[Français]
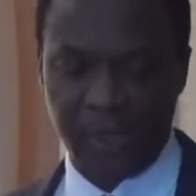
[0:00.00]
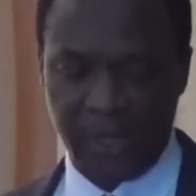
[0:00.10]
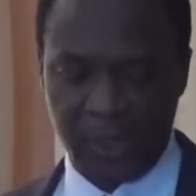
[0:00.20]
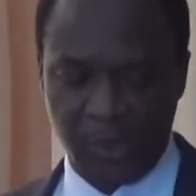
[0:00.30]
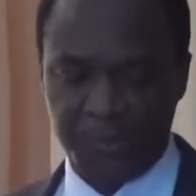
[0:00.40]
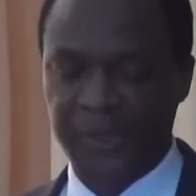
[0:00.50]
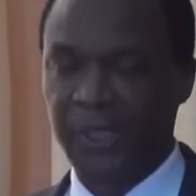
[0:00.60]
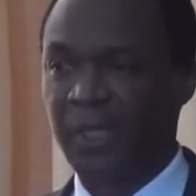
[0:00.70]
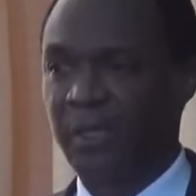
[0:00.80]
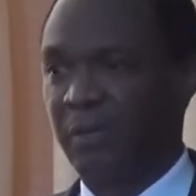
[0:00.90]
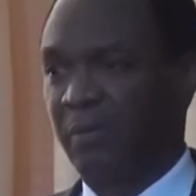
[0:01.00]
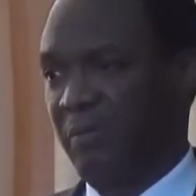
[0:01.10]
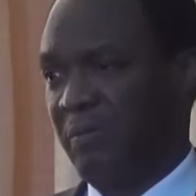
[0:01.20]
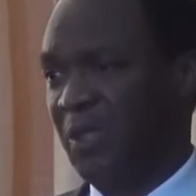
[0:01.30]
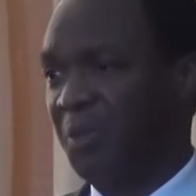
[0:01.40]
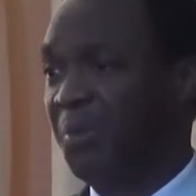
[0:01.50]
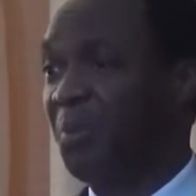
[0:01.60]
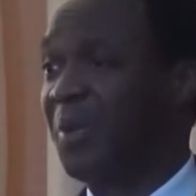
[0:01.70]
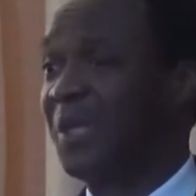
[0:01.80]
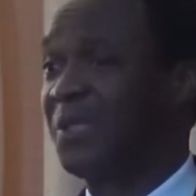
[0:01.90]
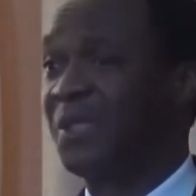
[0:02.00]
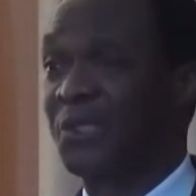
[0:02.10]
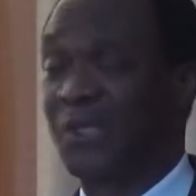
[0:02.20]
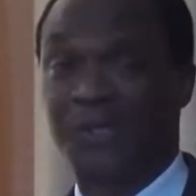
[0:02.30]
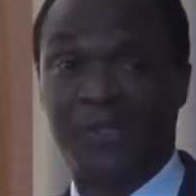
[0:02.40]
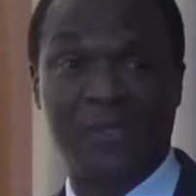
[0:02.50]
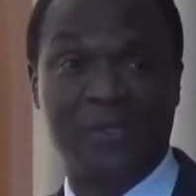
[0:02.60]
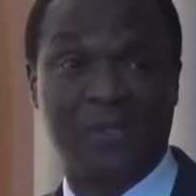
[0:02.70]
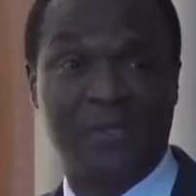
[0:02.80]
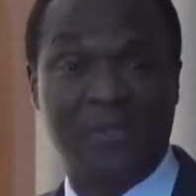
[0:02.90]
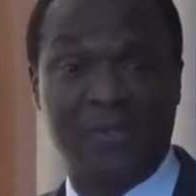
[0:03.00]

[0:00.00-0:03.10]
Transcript: hélicoptère, d'un bombardier, d'un chasseur,